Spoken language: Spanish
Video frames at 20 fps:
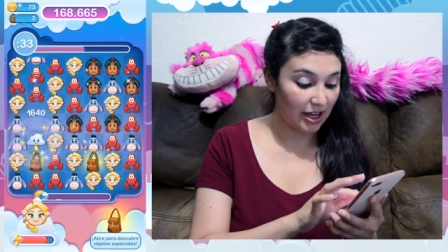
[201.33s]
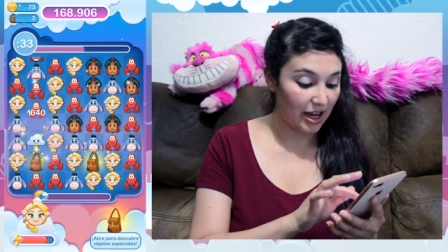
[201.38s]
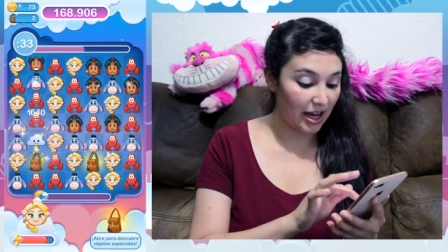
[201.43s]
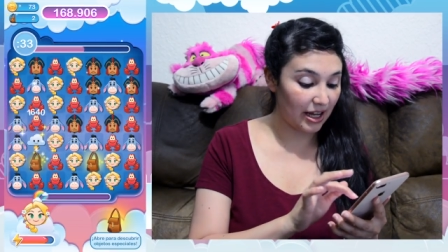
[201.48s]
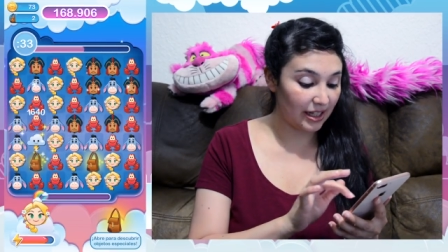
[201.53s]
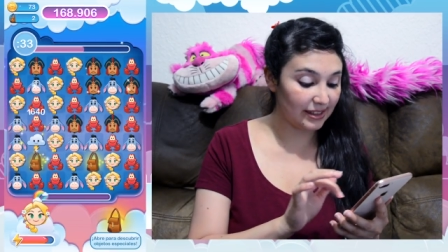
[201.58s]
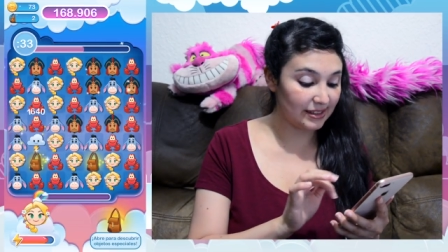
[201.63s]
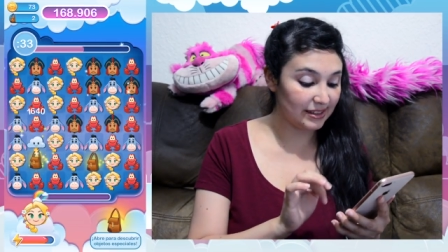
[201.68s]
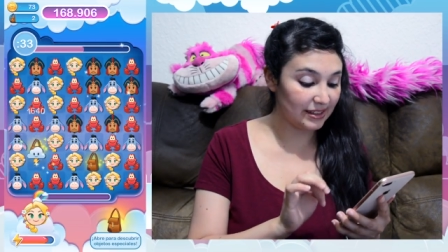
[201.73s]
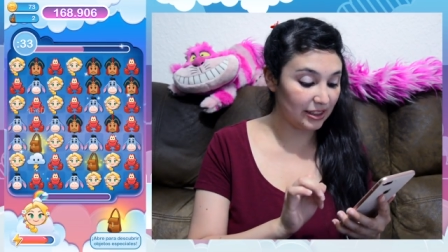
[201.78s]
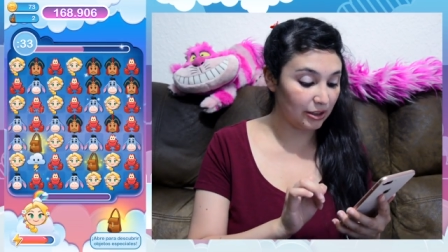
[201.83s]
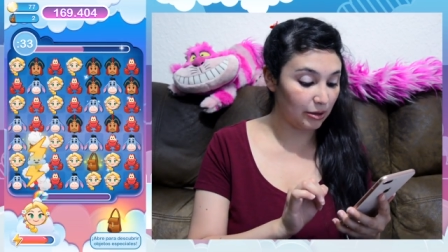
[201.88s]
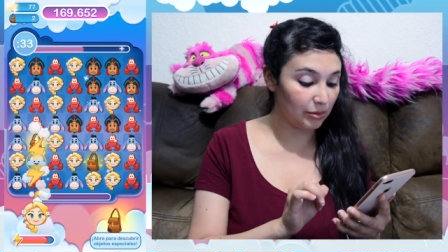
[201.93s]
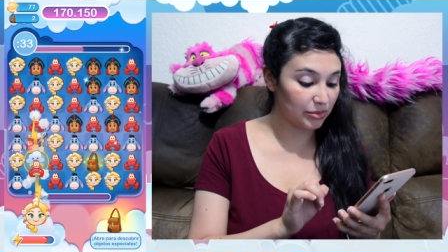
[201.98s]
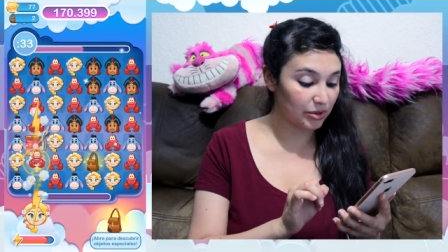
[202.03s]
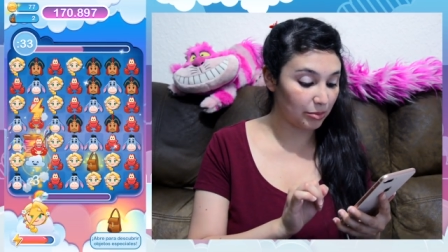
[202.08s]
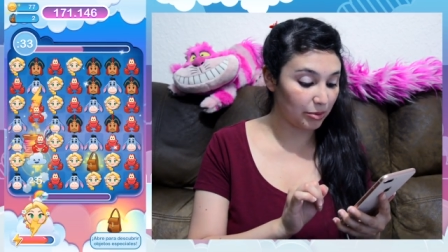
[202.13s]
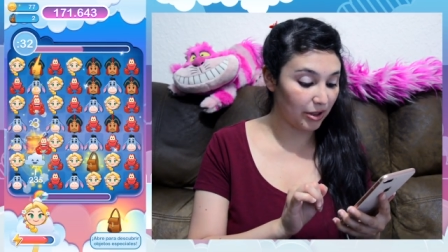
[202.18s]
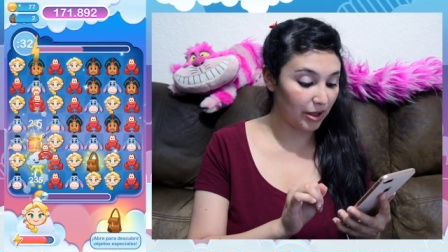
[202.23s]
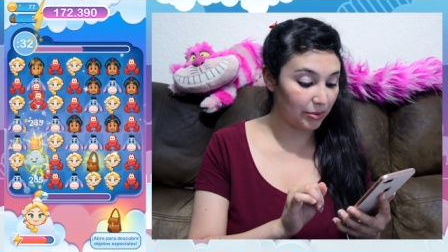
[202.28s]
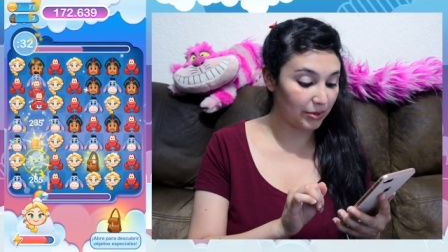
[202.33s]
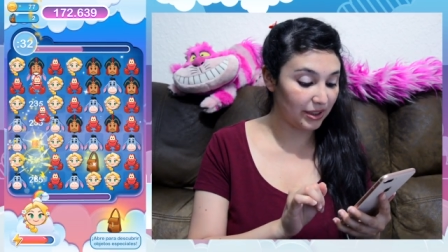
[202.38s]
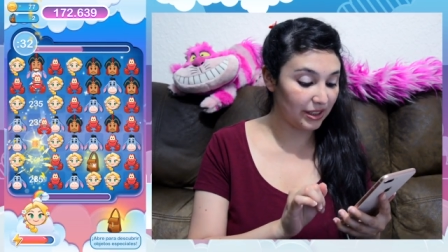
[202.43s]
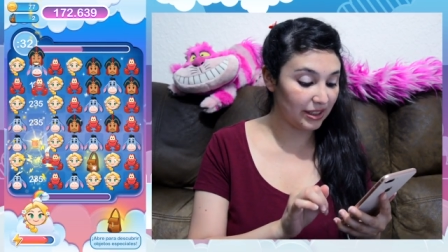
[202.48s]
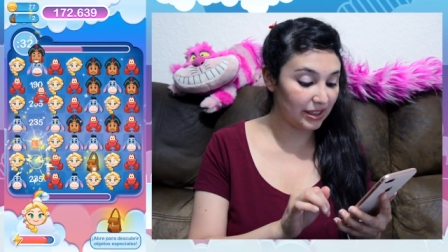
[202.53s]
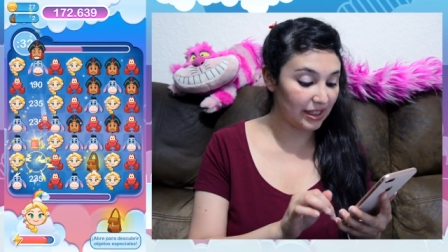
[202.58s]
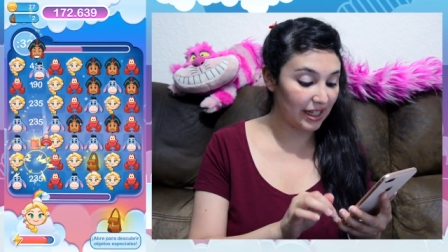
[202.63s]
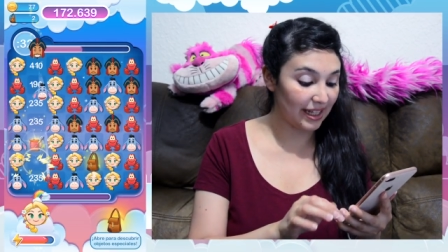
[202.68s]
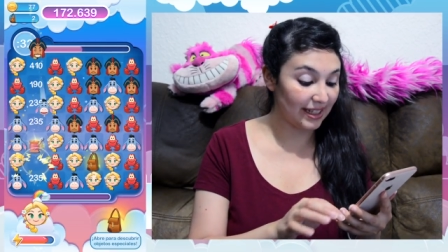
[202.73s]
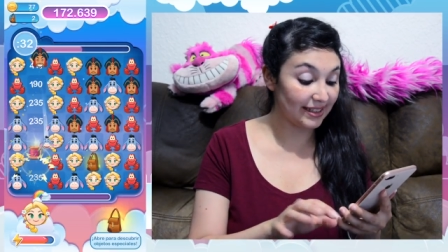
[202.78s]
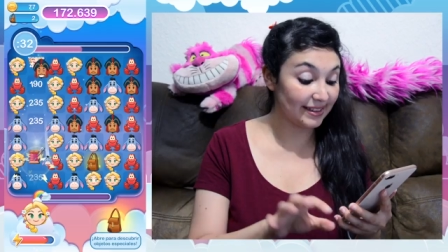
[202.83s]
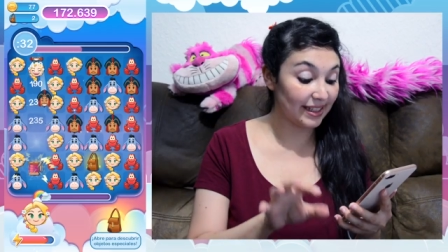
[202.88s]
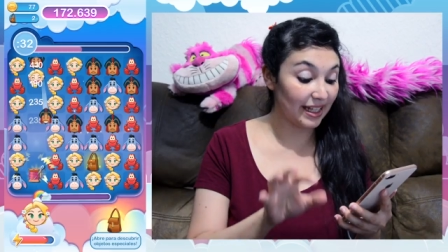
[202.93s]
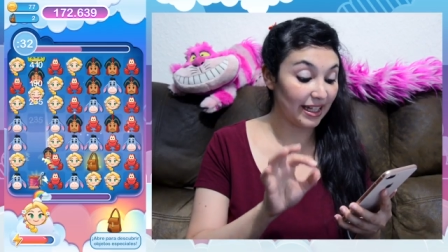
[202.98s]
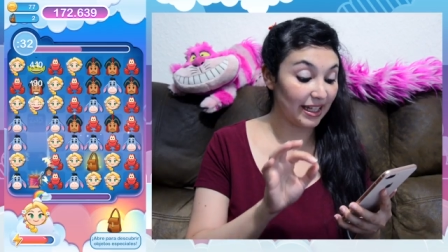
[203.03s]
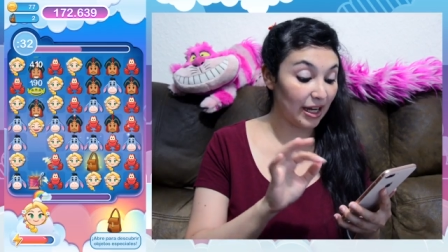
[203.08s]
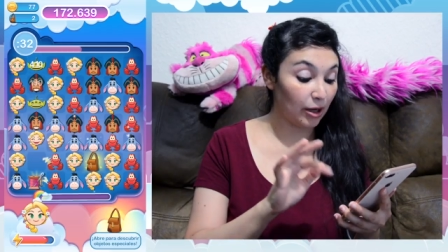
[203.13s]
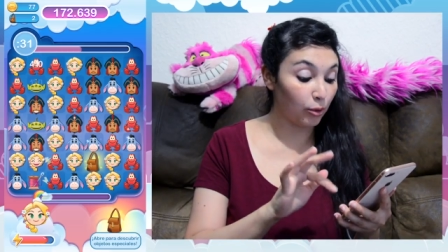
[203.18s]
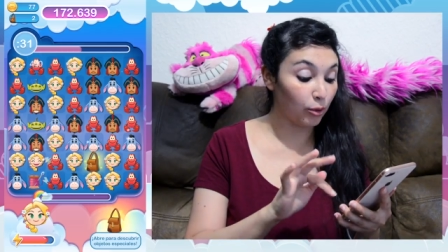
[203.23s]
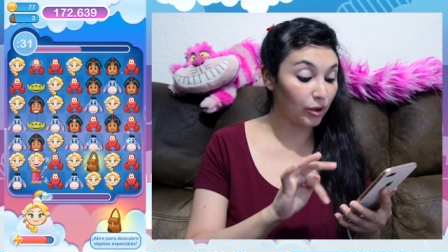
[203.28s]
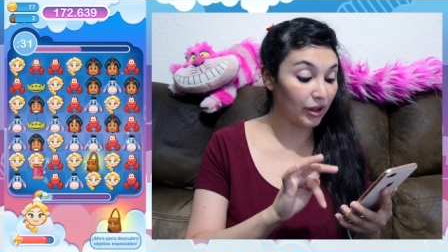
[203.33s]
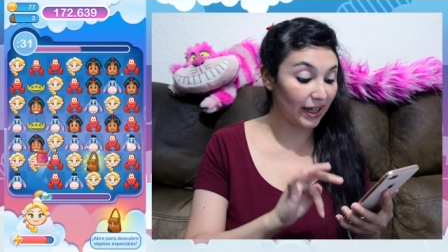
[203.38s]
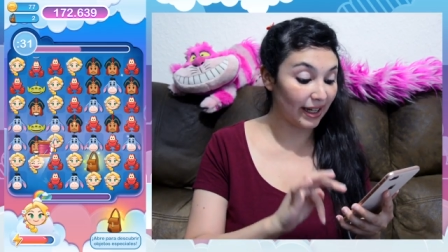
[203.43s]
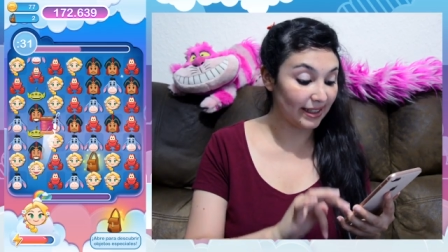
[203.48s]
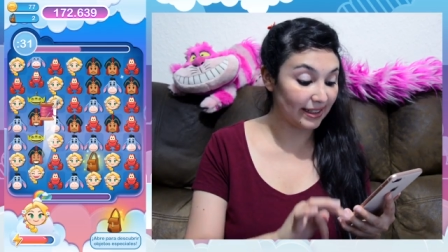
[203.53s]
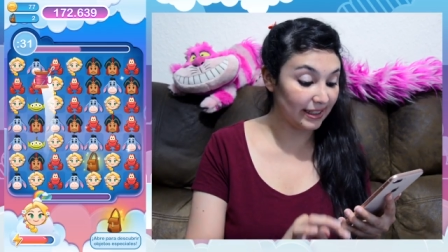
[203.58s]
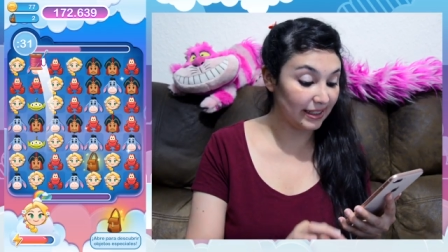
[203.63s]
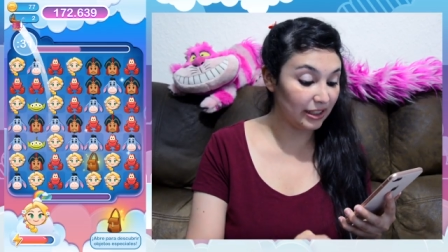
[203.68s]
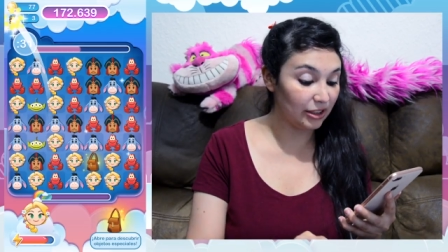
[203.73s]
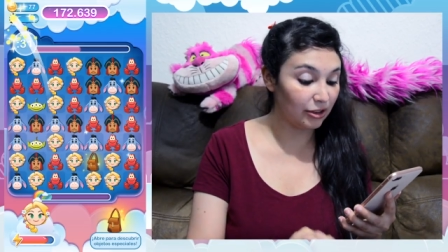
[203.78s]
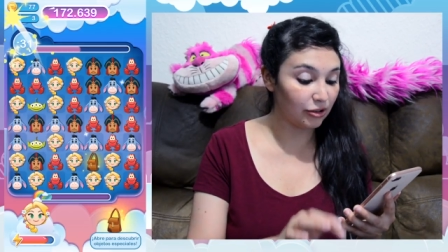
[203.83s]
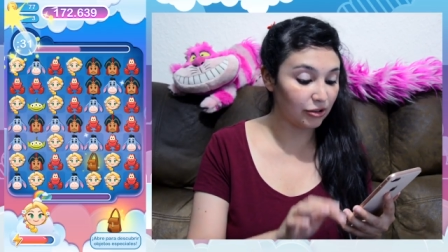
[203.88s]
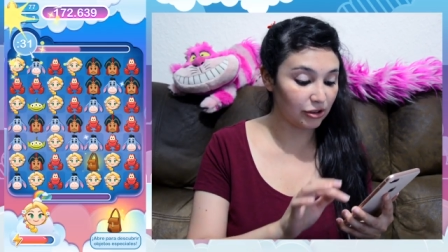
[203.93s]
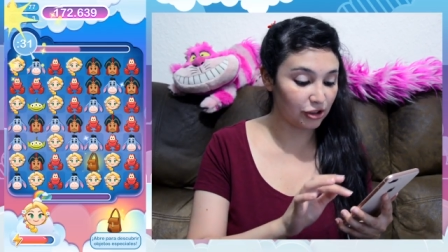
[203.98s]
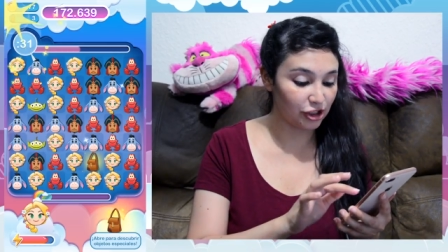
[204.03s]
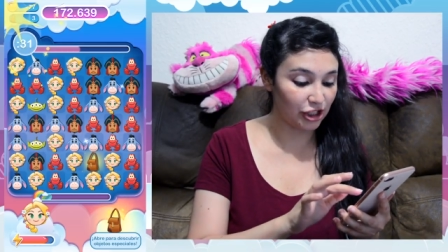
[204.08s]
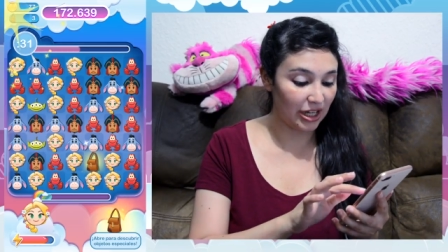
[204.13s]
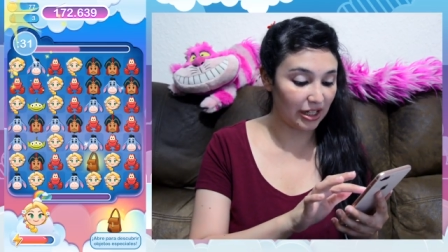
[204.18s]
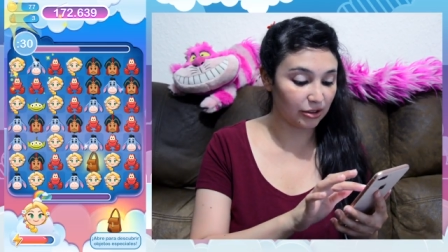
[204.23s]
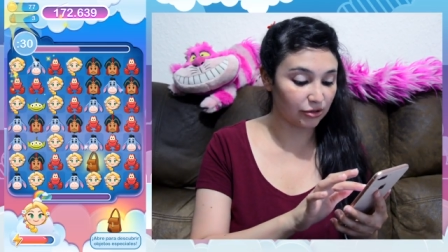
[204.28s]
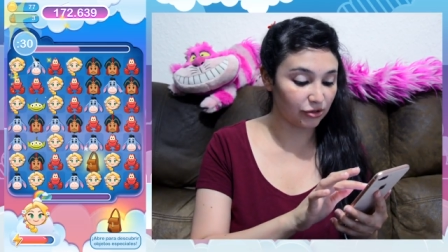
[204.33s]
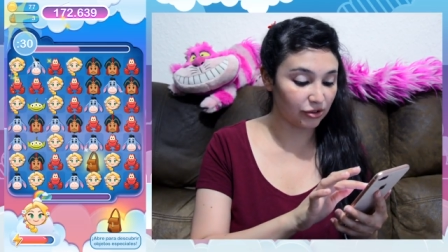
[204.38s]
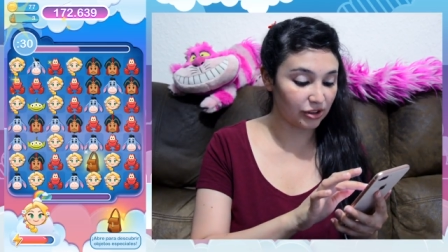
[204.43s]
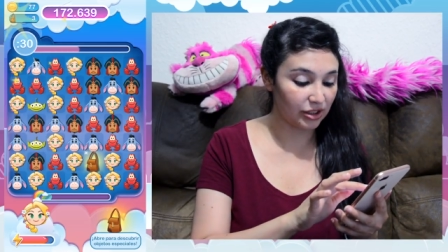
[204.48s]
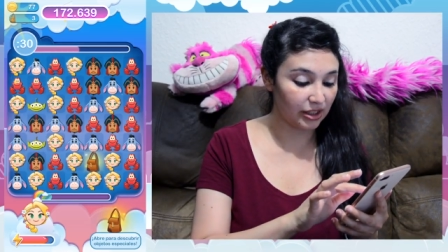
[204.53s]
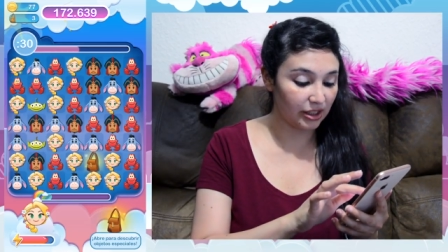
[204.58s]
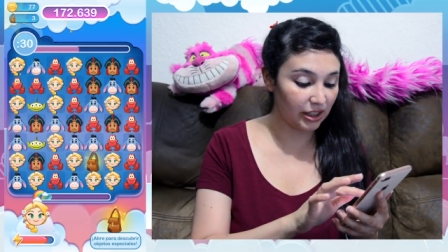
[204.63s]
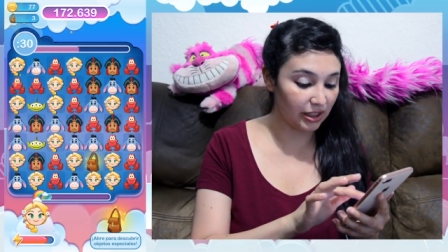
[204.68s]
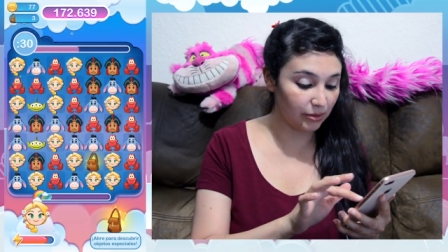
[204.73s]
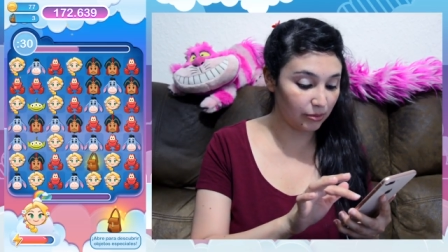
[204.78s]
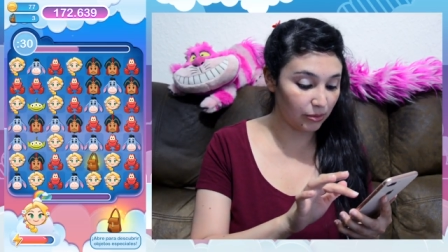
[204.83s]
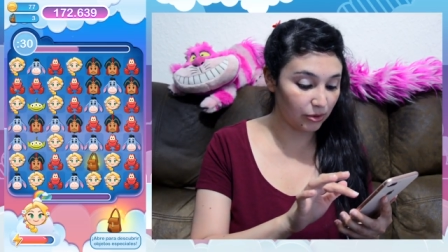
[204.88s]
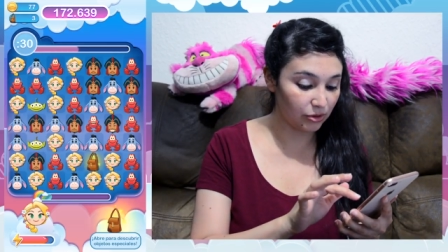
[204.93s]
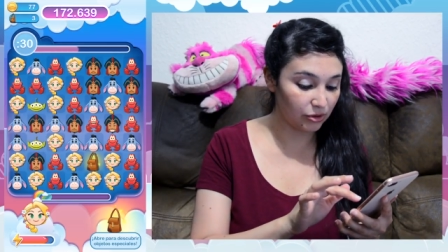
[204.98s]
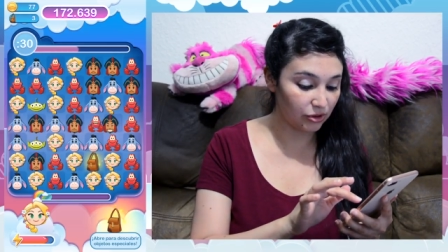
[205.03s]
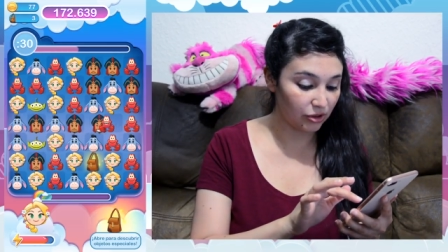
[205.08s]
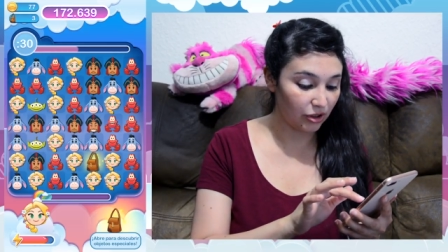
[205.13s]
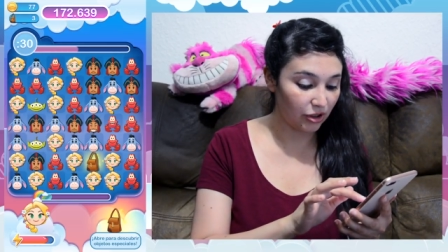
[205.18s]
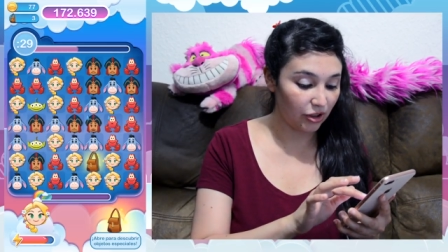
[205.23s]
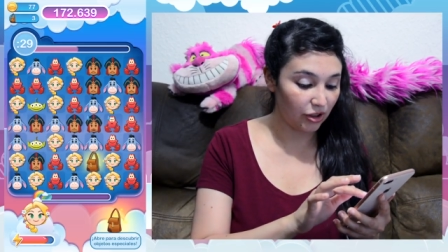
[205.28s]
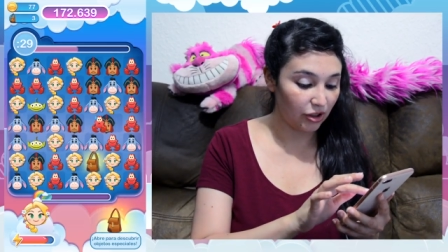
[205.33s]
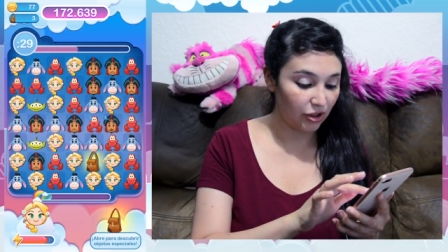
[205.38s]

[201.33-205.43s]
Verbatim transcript: Ahí sí, lo vamos a por abrir. Ahí está la aguja hilo, ya la conseguimos.